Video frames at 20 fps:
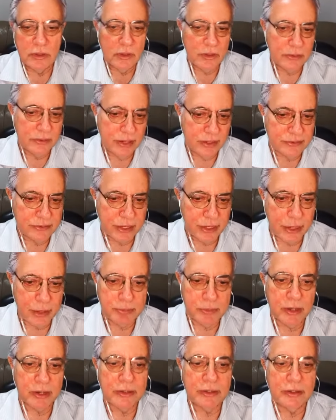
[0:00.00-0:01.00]
Nessa
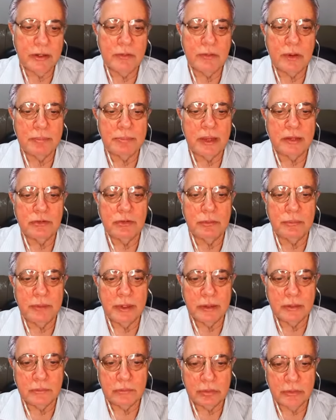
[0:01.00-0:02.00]
época aqui, o
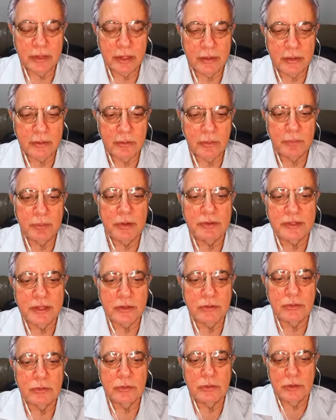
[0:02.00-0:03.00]
abatimento, né, o
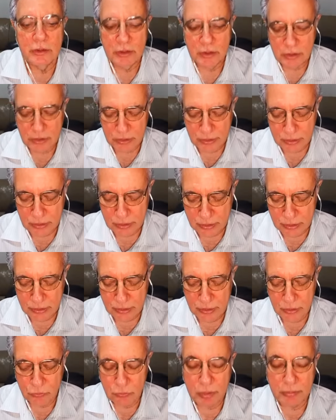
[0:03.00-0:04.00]
processo
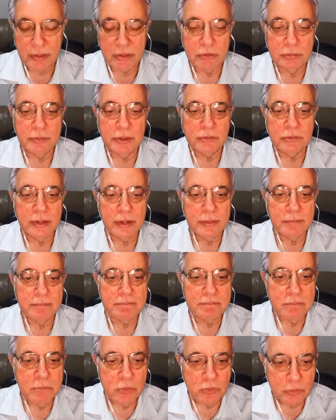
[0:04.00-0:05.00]
é, do abatimento era
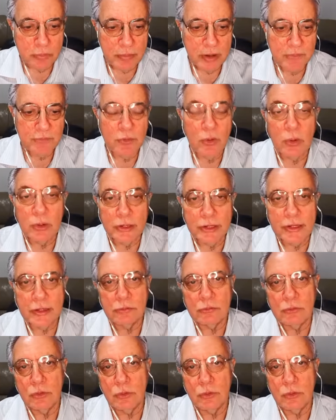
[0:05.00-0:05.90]
muito mais violento.